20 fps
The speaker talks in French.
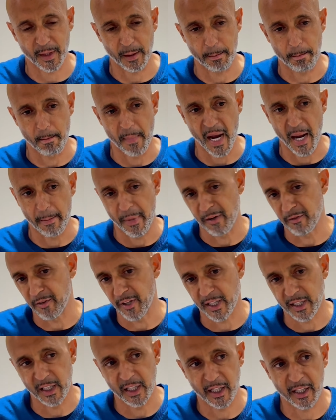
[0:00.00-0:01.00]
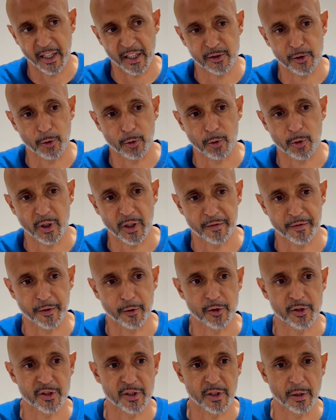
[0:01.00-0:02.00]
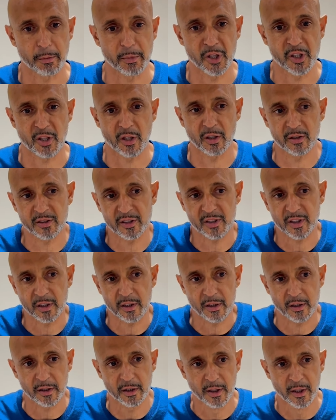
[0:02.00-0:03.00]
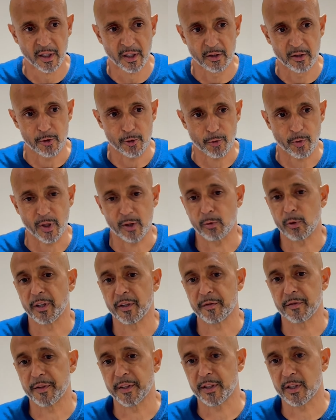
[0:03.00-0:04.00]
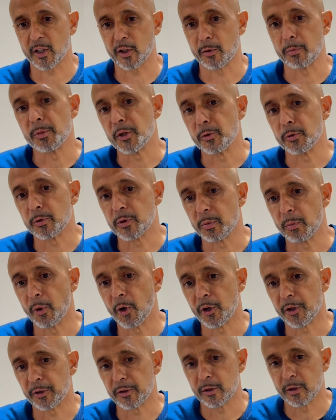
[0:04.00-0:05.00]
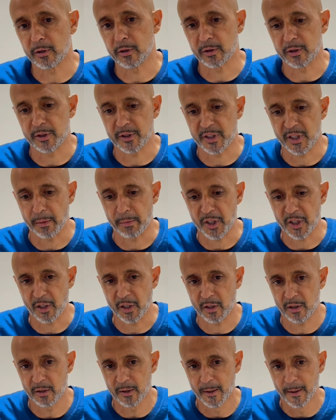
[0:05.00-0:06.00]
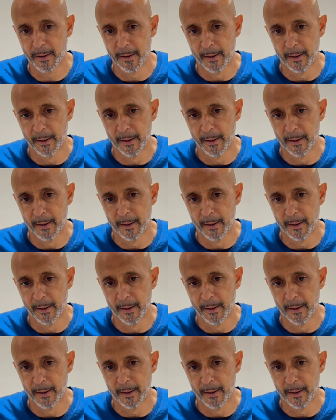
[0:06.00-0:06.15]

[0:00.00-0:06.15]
même avec la réaction qu'on a fait au deuxième mi-temps, je crois qu'on a fait 30 minutes bonnes dans le deuxième mi-temps